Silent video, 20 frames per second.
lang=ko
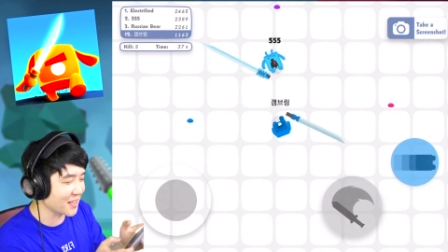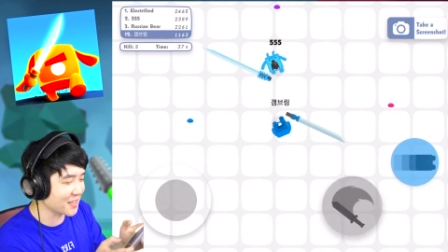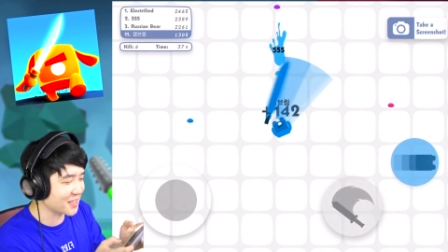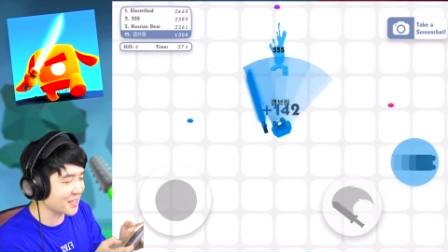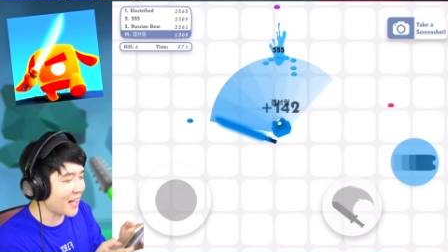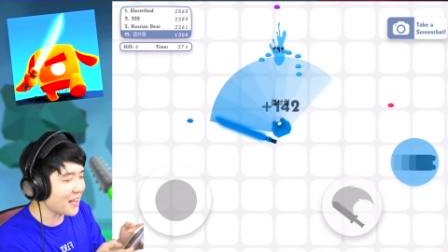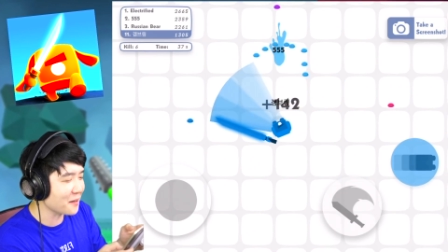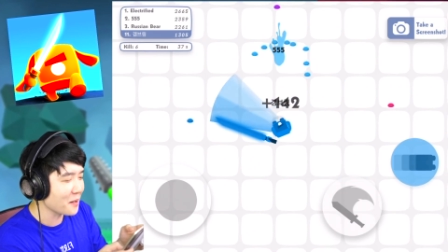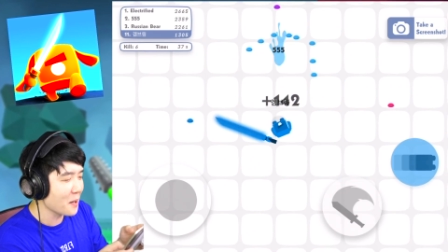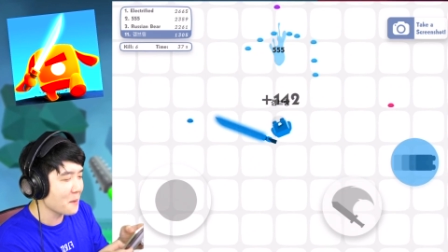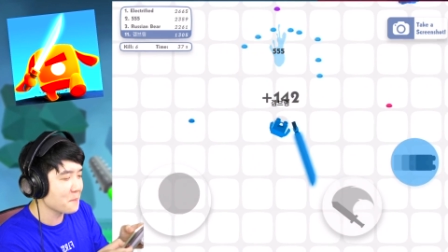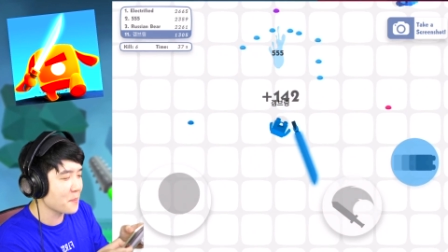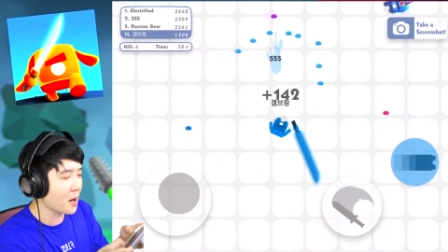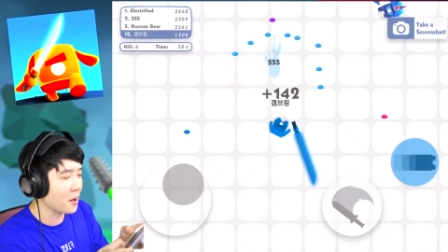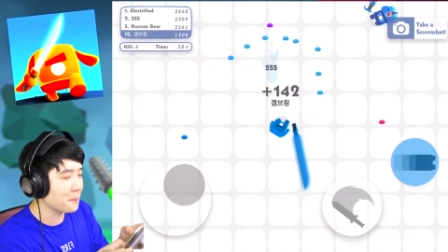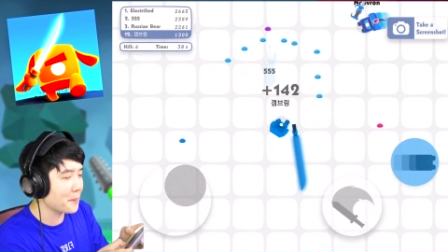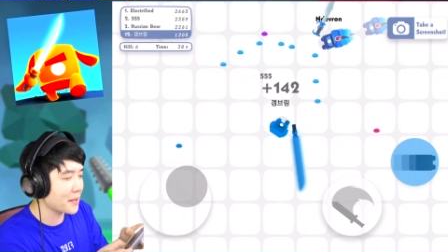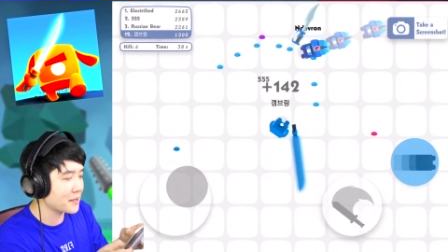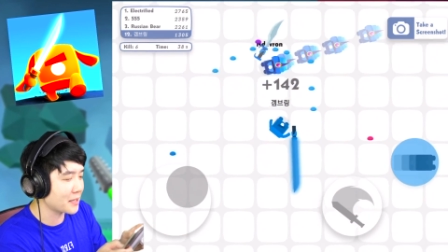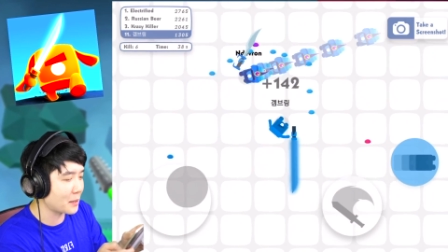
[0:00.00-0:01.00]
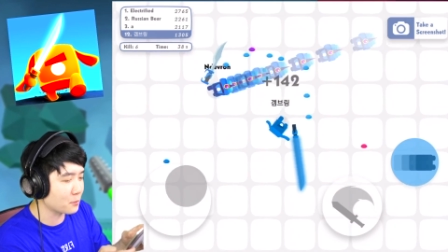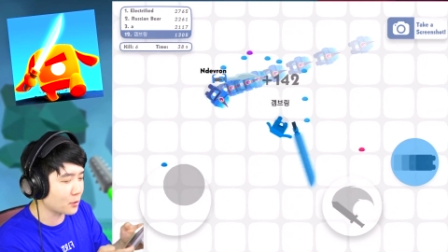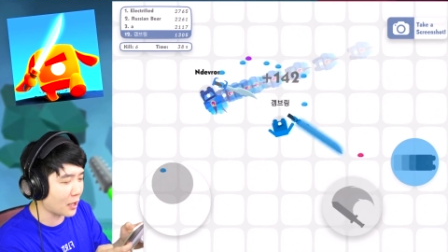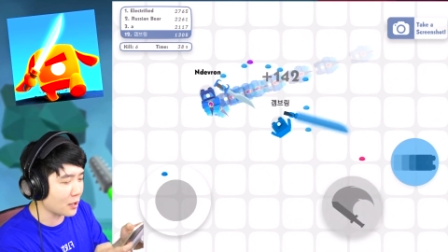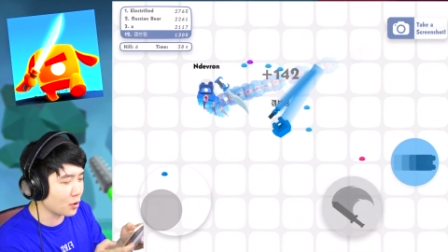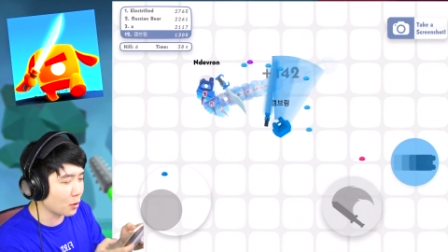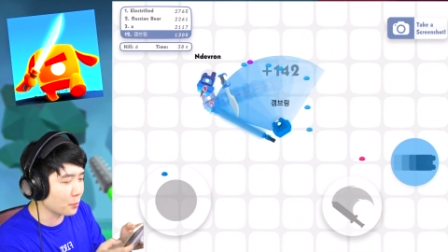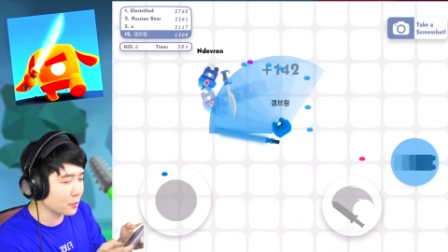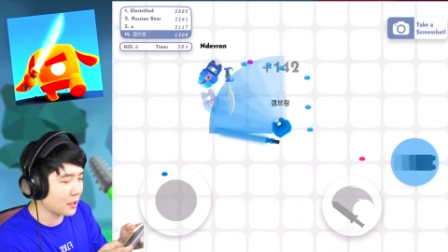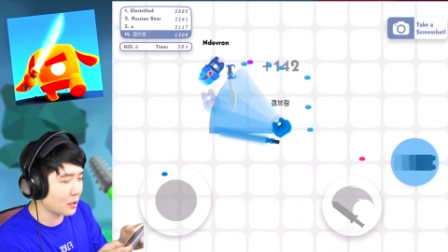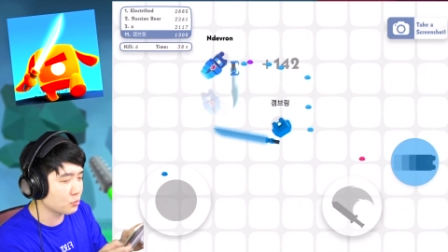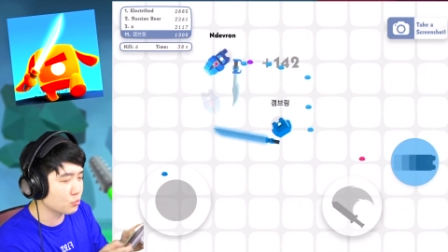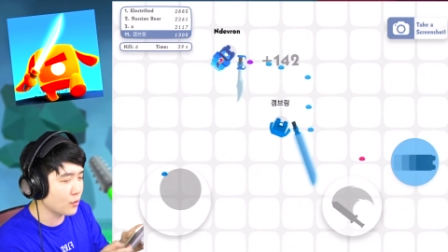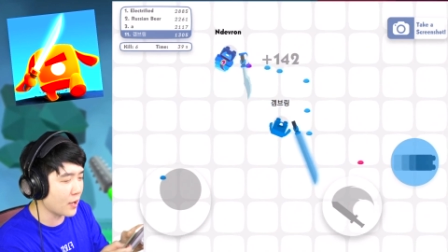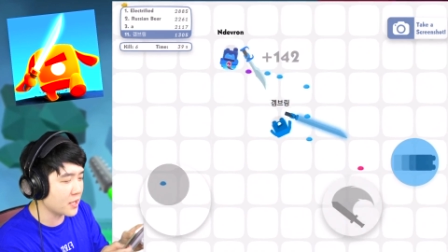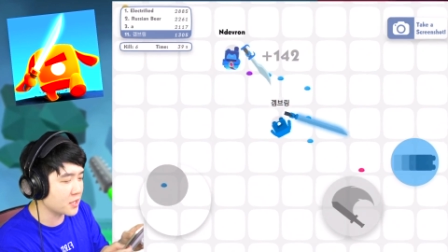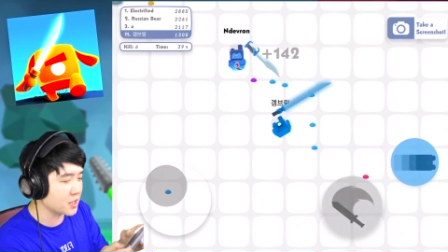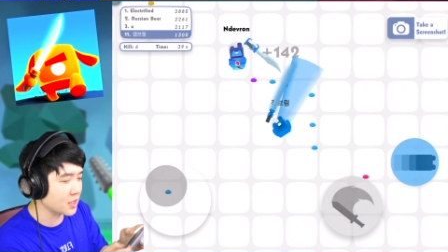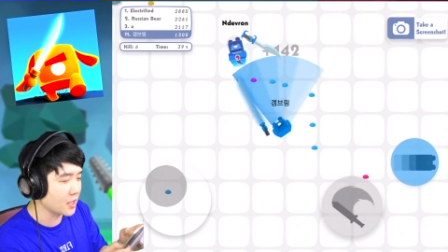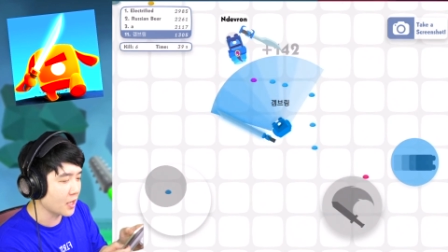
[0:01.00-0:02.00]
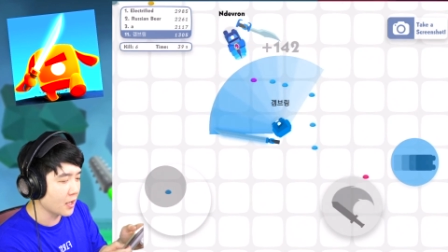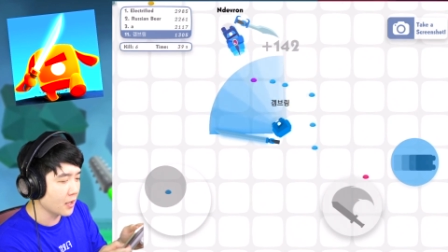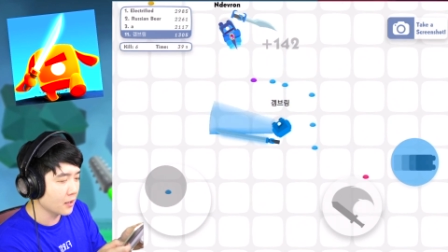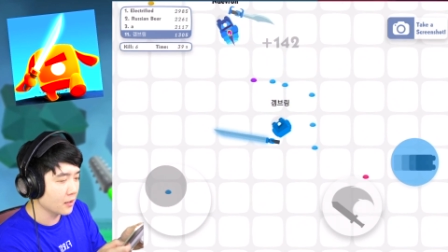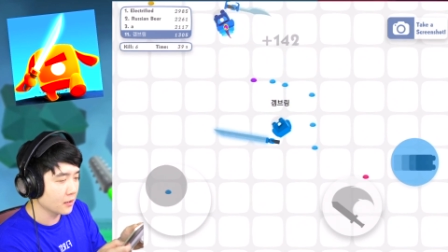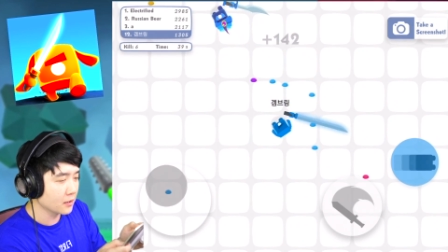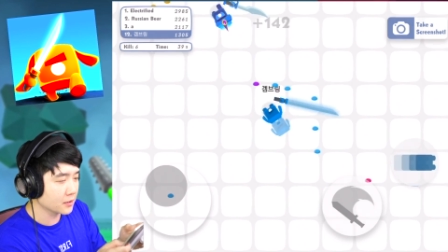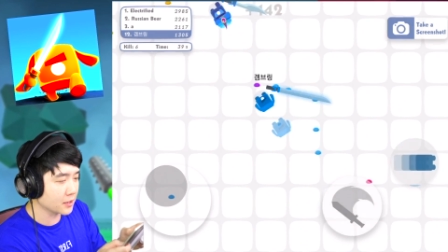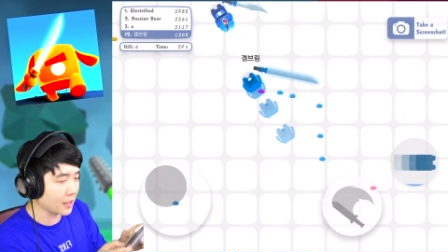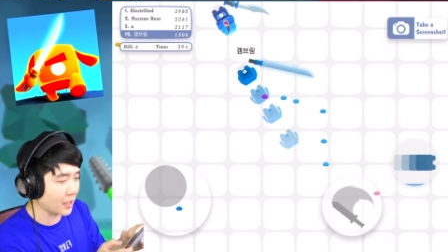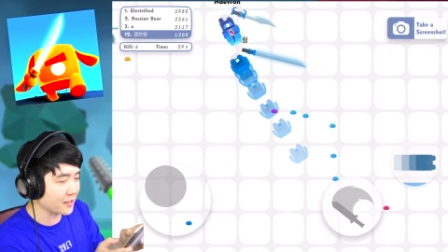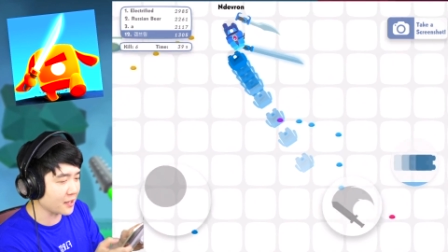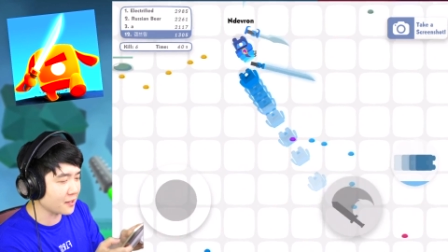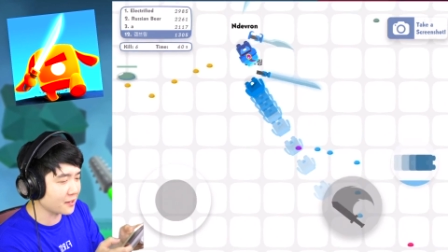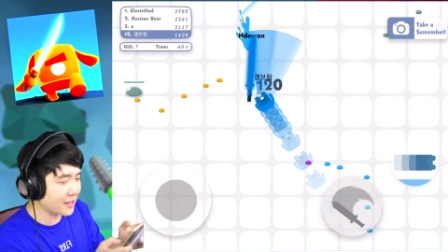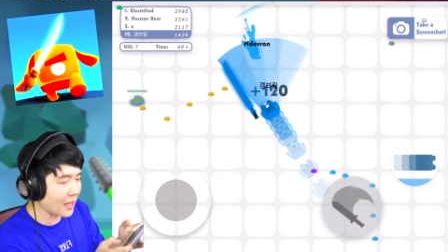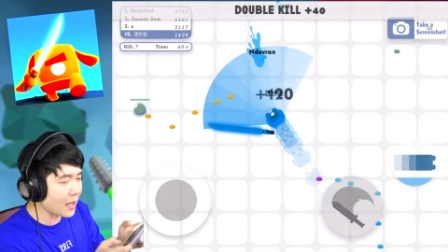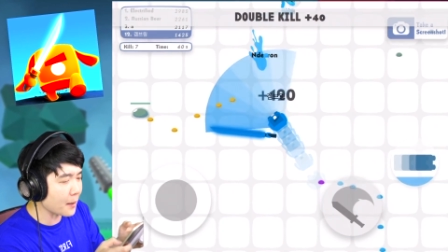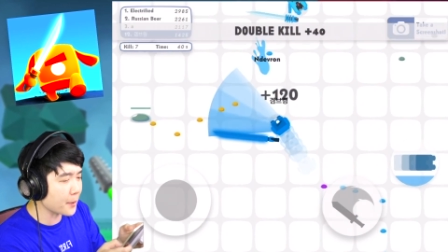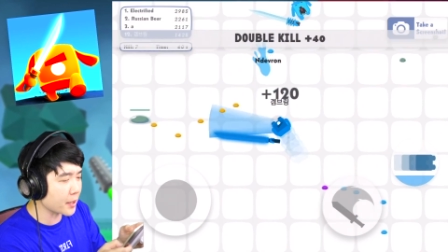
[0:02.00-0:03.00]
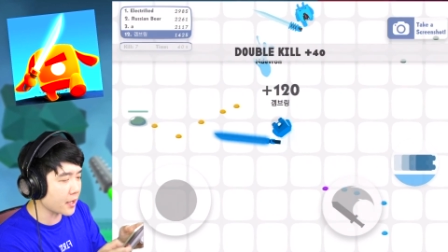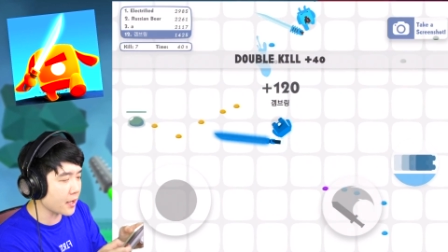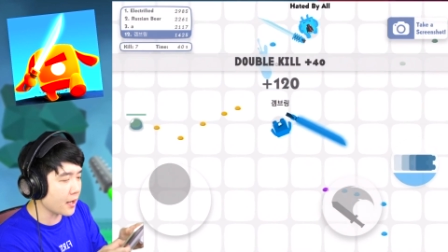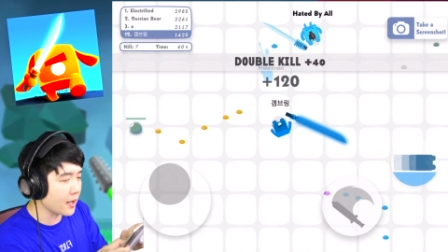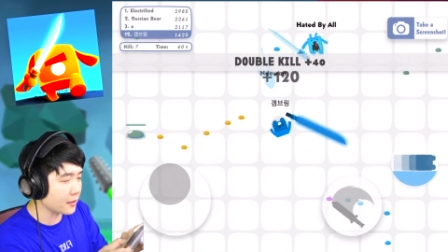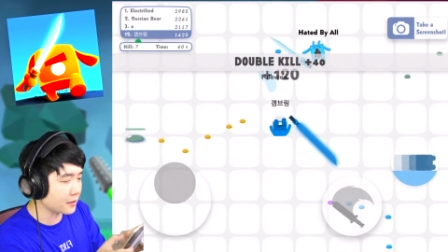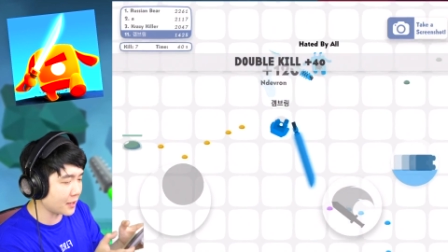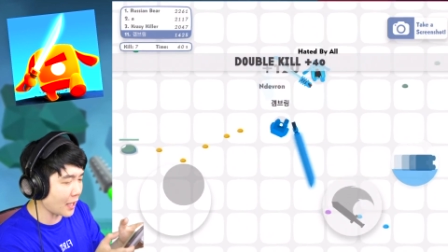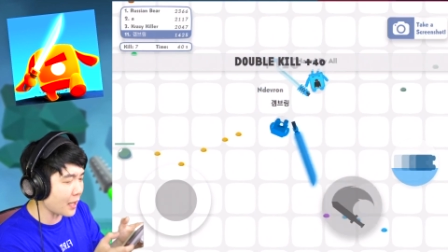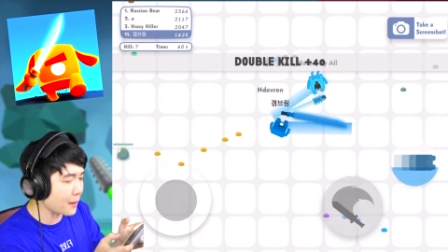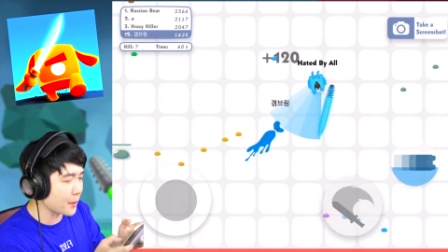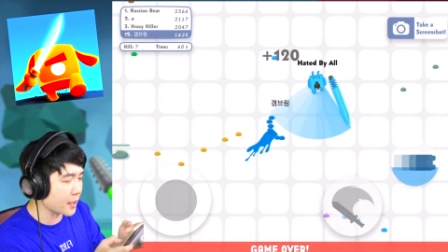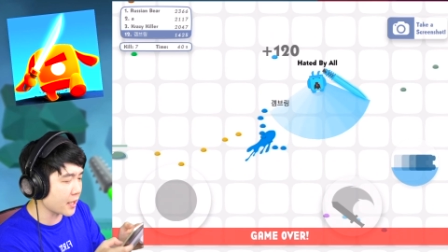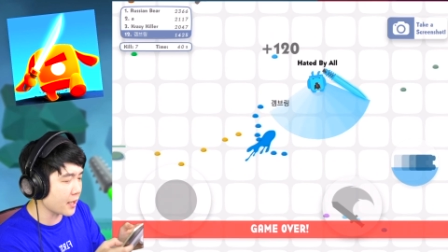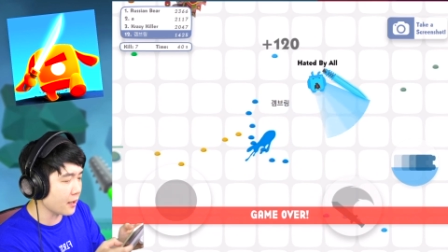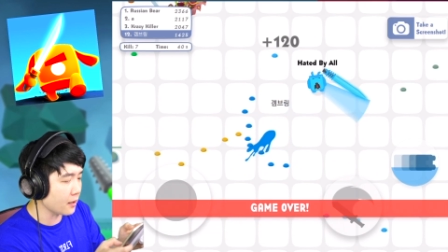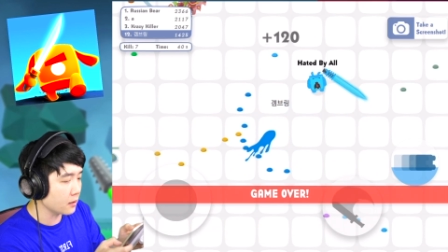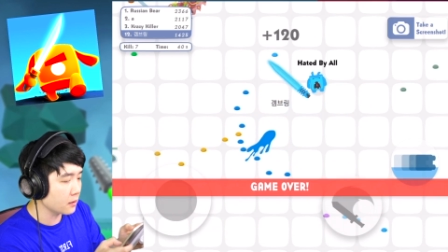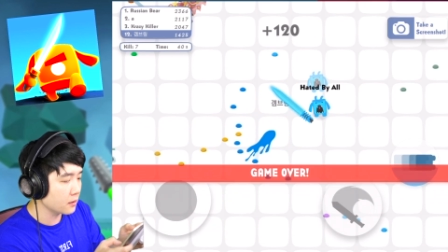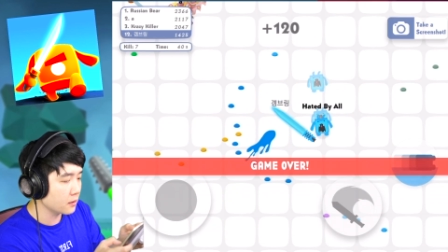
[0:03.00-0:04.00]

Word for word: 역시 난 병맛 사무라이 로봇의 후예지. 자, 가서 때려버려. 때려버려.